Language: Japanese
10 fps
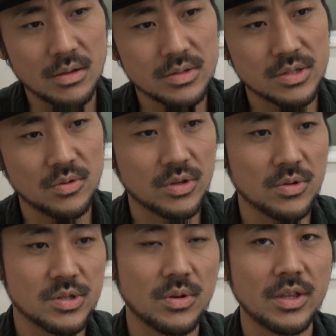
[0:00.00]
すごい
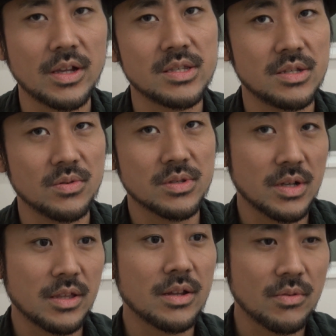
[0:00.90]
コストが出たり CO2
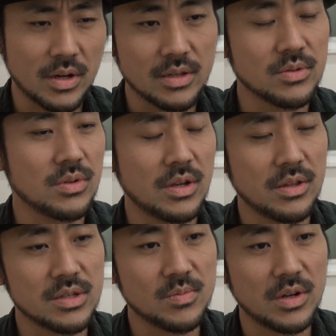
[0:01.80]
が出たりとかそういった
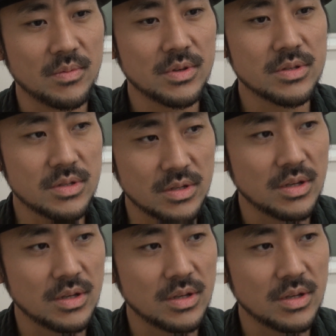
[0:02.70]
話もありますし